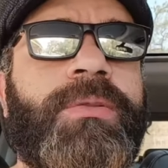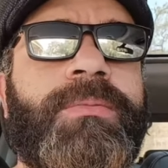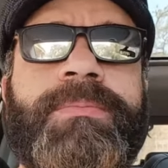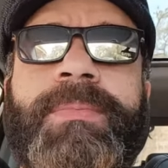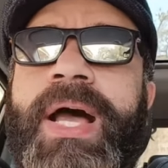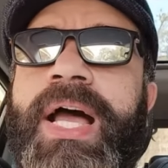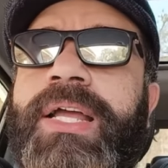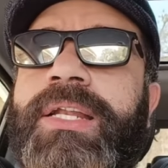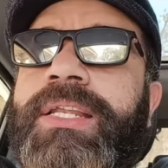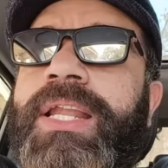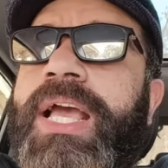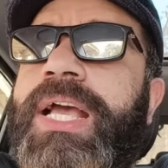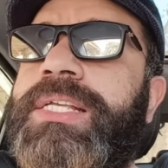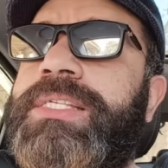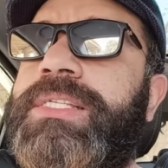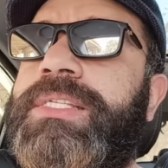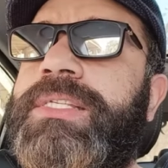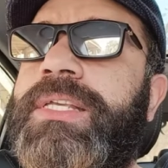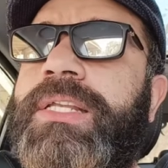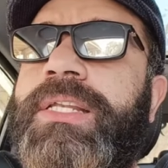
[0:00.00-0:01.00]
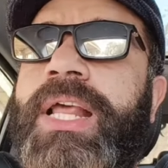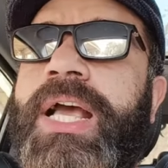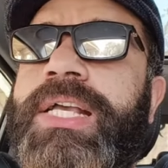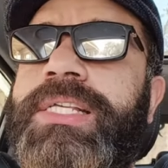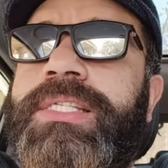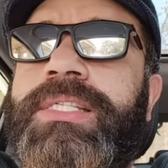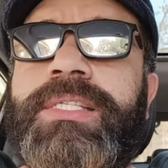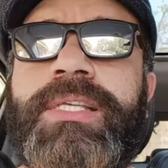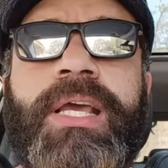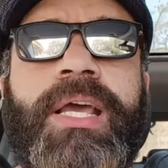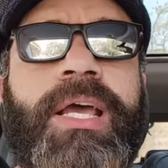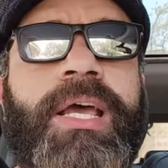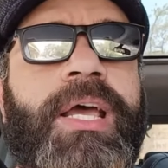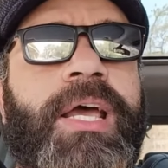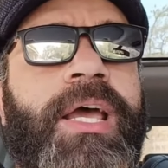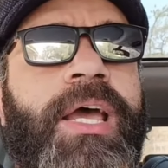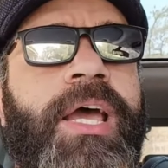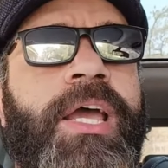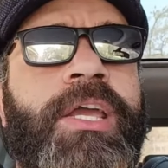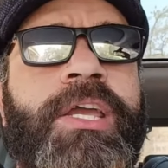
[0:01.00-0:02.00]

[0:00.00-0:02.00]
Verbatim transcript: مع الناس الناس آه،